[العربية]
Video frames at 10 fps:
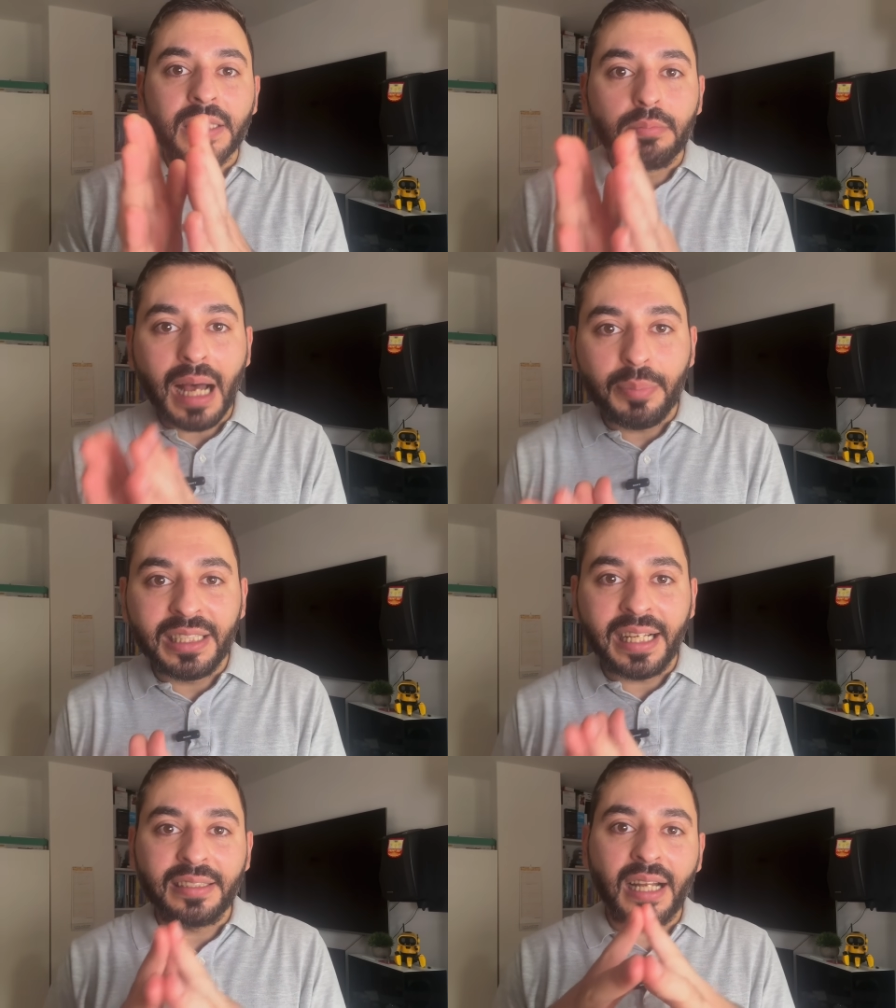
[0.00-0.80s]
مع
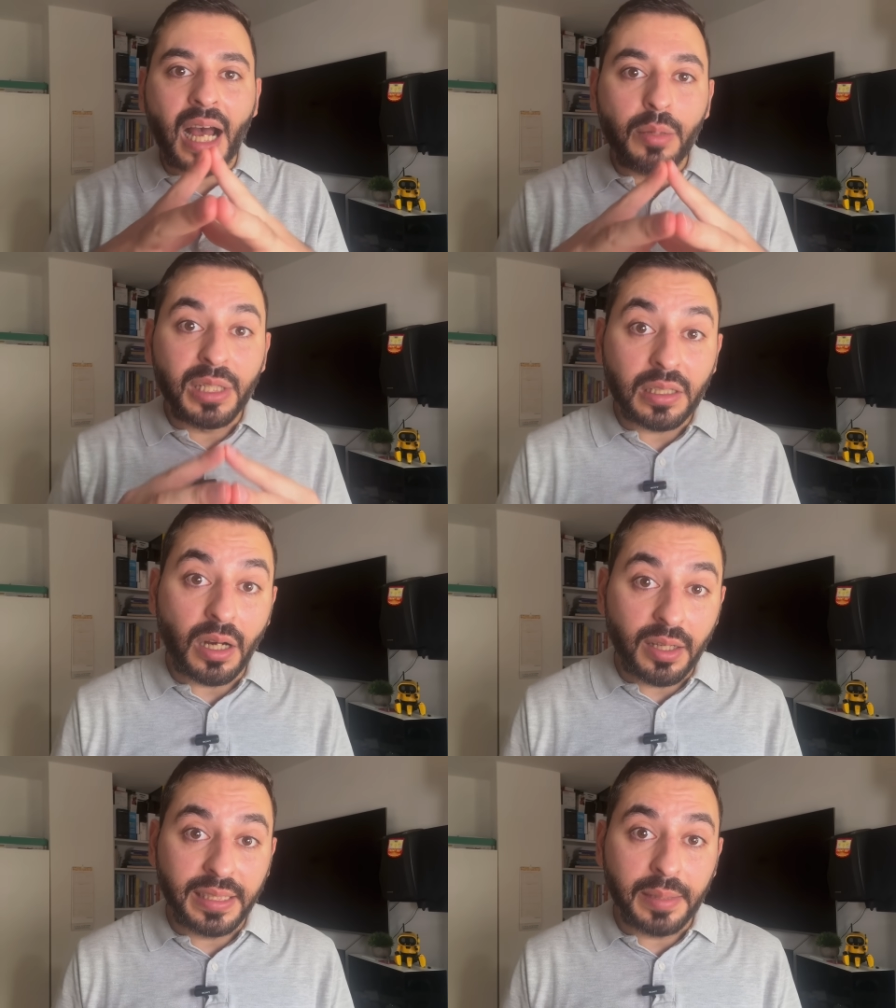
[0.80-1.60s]
بداية العام
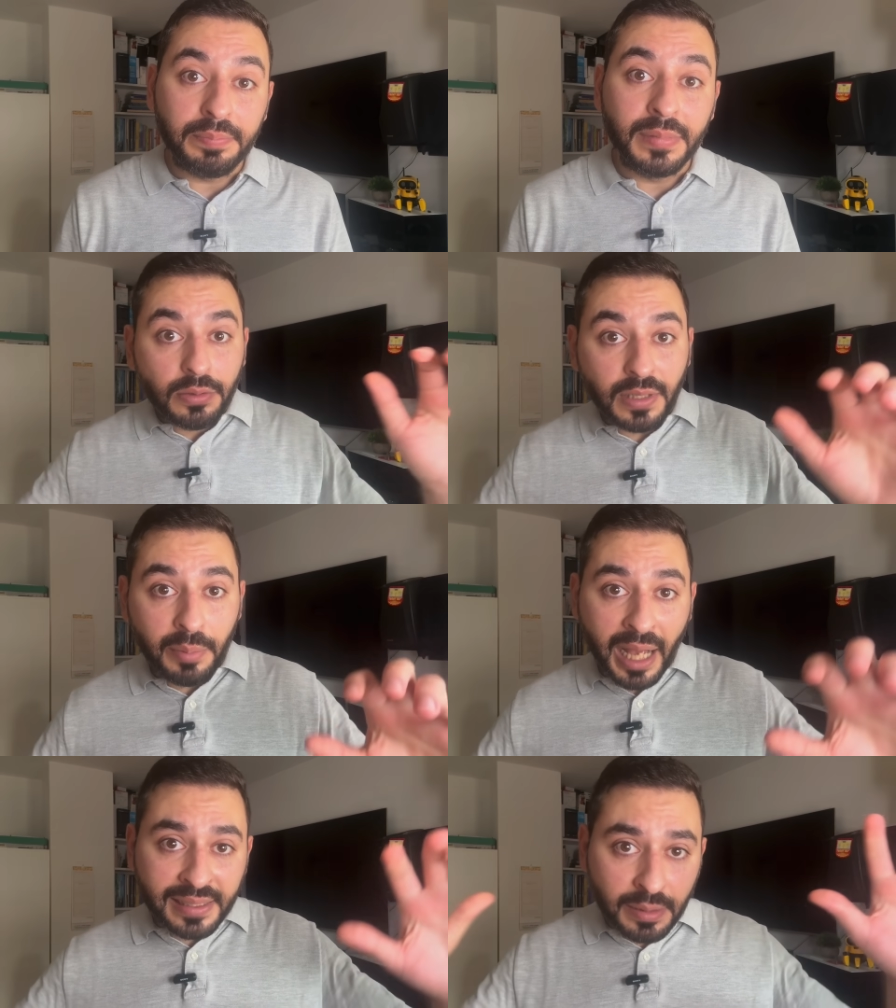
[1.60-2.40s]
القادم
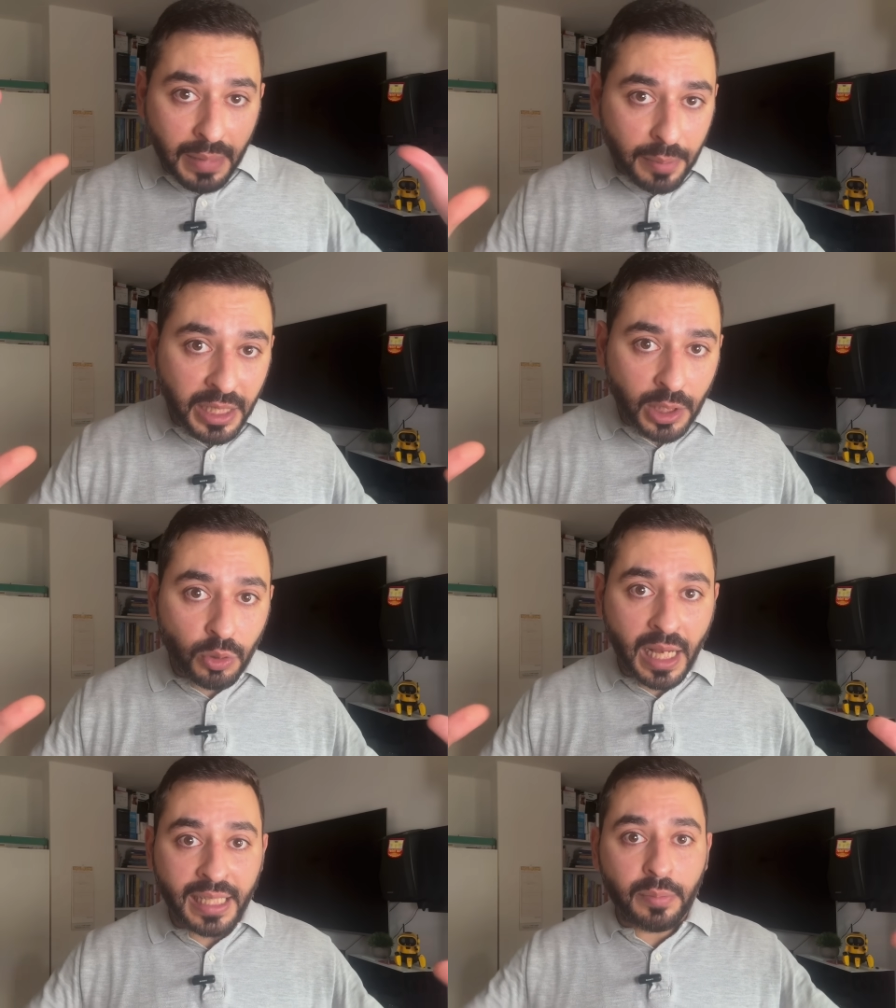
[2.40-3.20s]
فبحسب ما
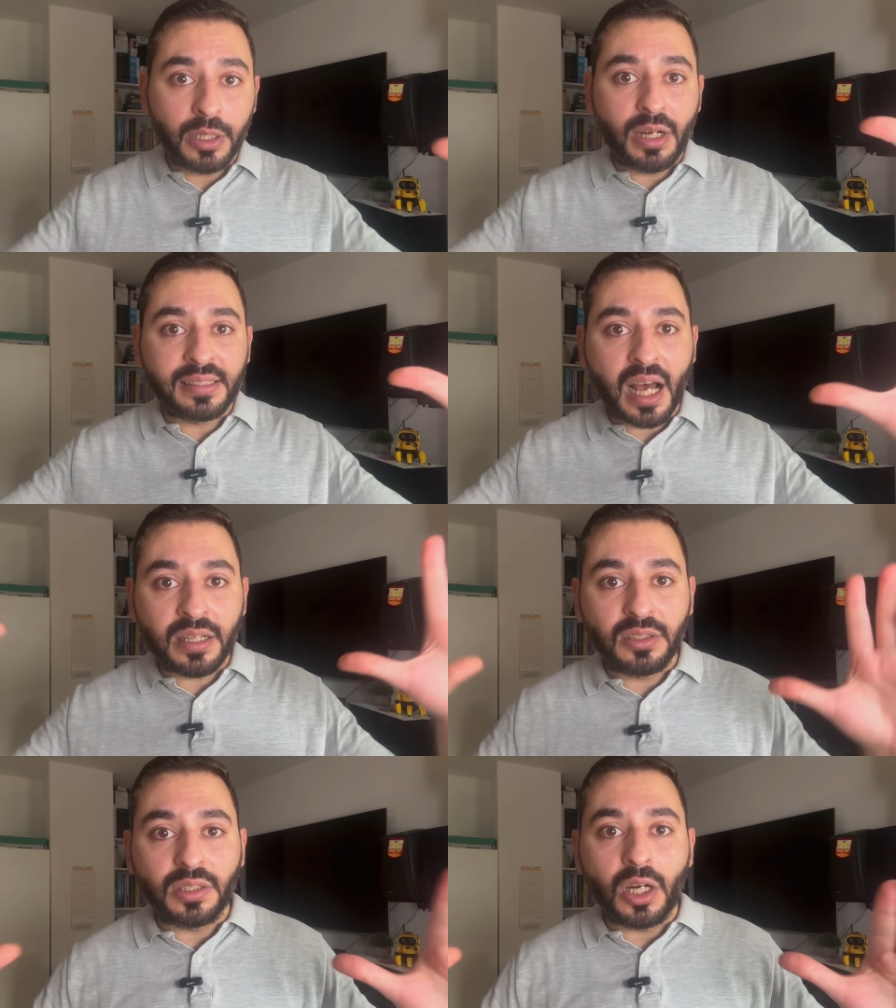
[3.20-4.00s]
بيحكوا يعني بأنه أسعار
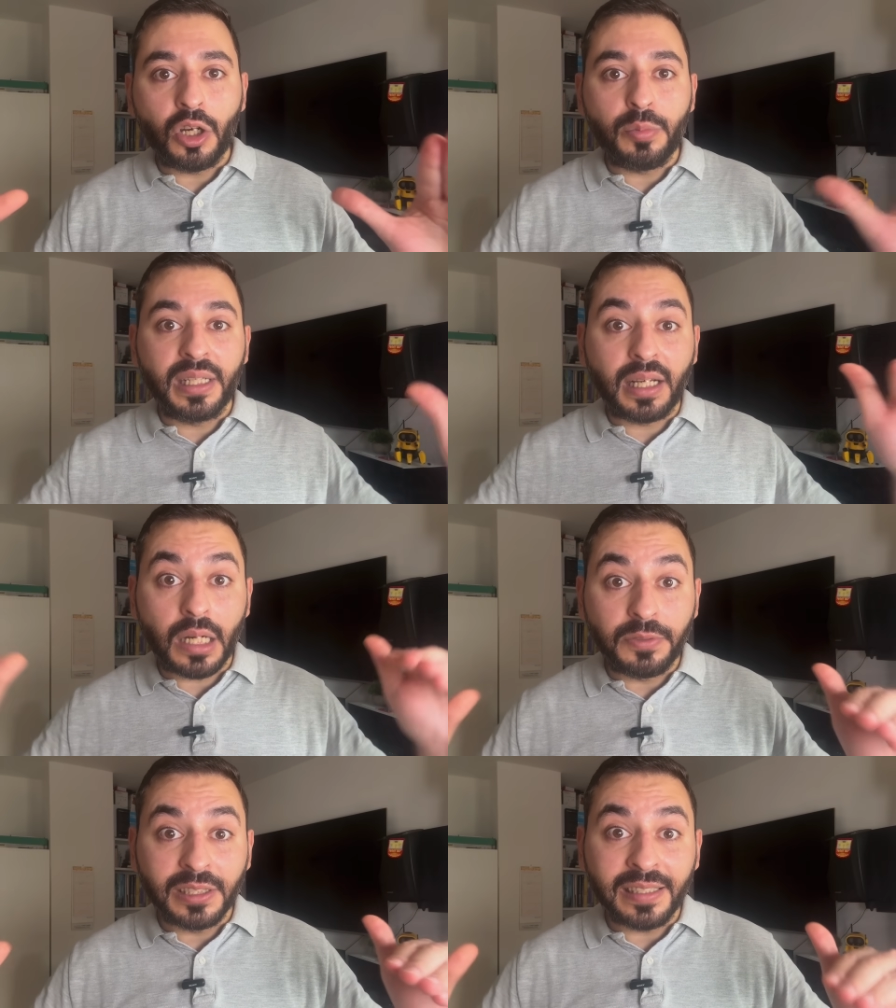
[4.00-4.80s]
التضخم
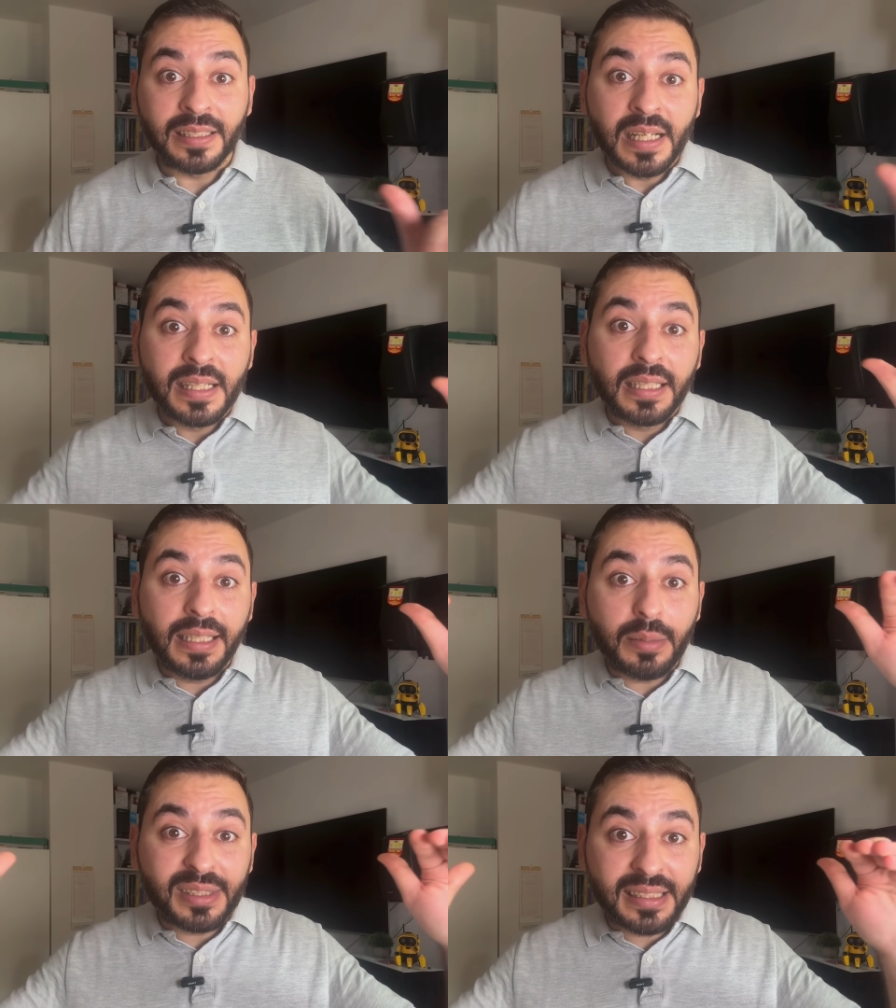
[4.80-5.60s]
انخفضت
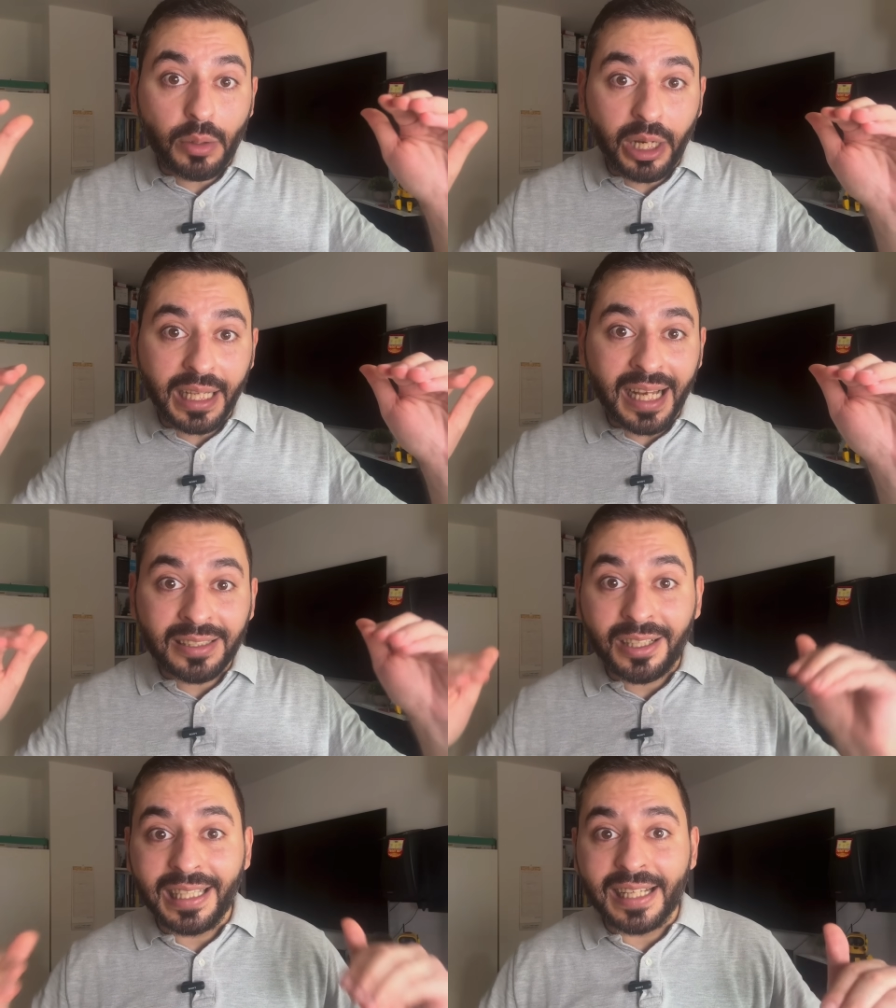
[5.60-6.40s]
لمستويات
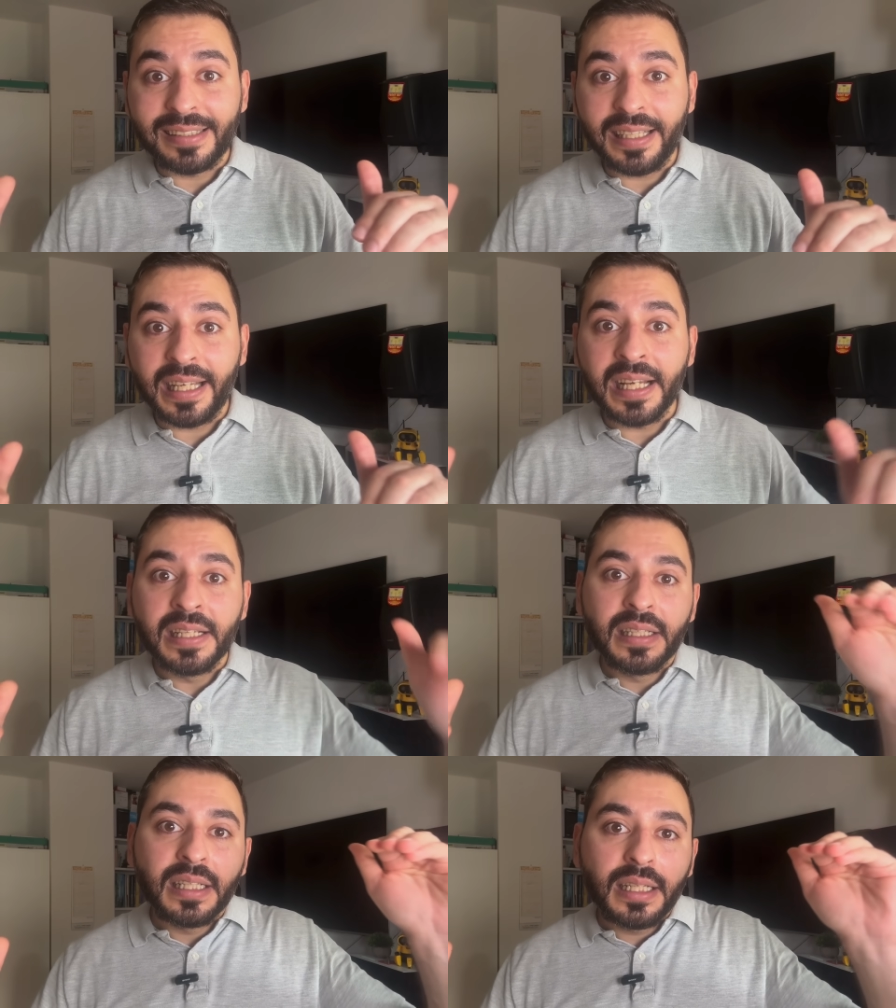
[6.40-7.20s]
قياسية
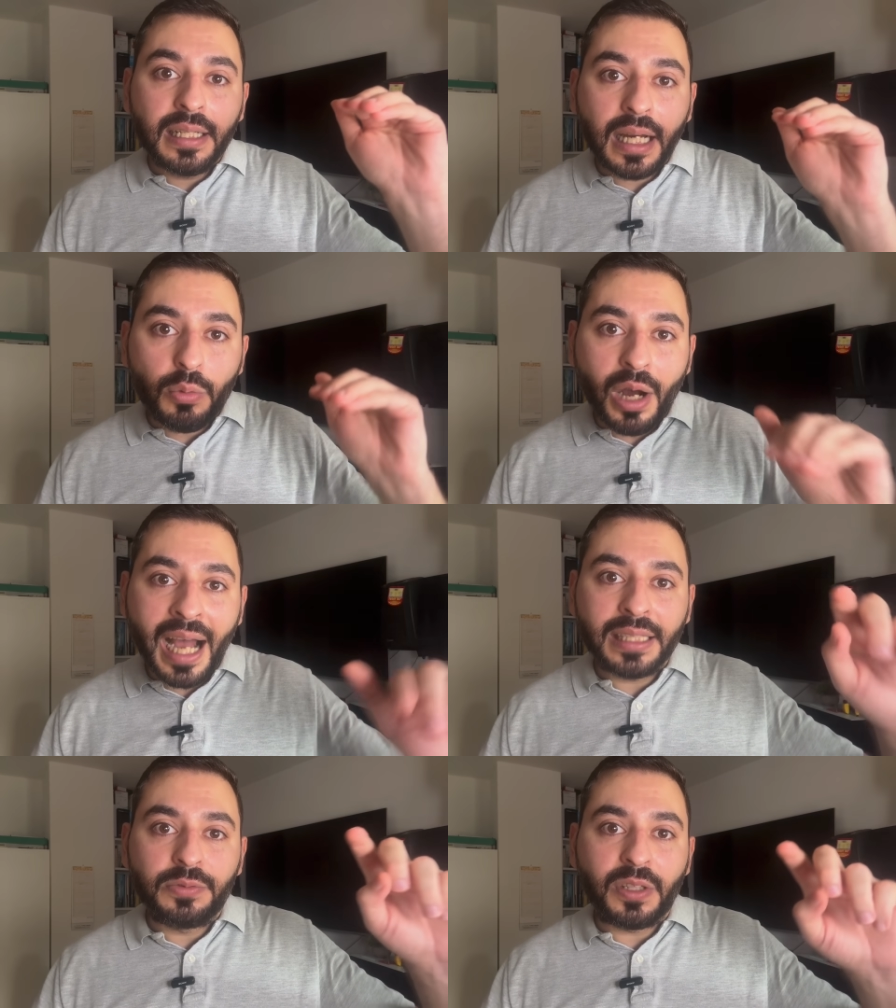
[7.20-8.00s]
ل 1.9%